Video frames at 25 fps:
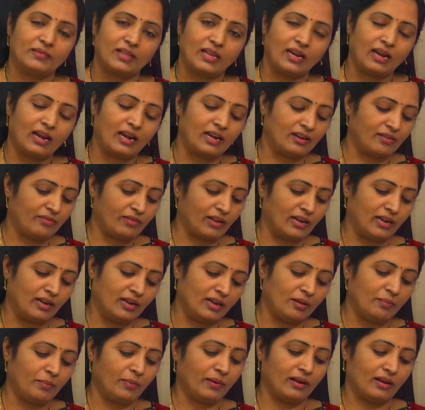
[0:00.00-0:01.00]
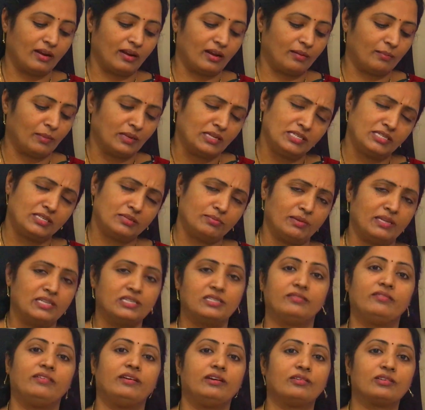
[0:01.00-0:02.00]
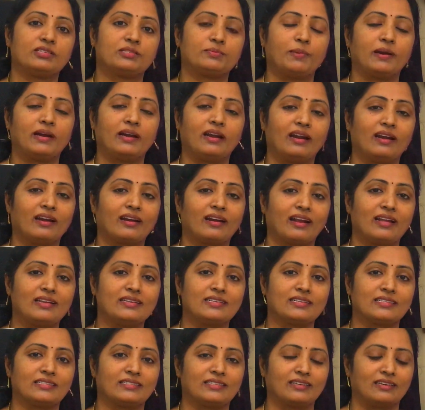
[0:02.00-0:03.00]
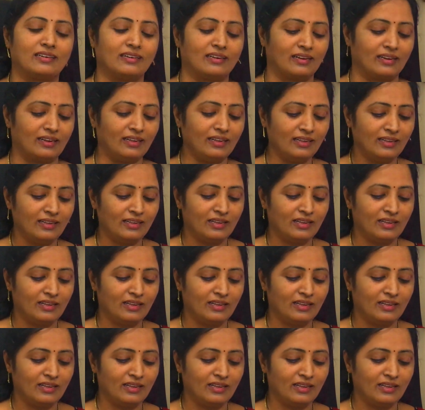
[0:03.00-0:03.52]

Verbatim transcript: ఇలాంటివి అన్ని మంచి మంచి వీడియోస్ పెట్టడానికి ట్రై చేస్తానండి